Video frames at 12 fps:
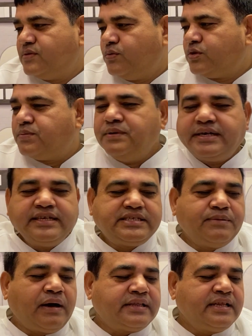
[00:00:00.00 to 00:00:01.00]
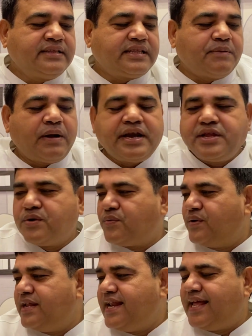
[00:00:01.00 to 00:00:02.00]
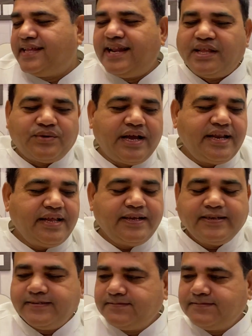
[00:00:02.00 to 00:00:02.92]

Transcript: उस मिट्टी से भारतीय जनता पार्टी को लेना देना तो है नहीं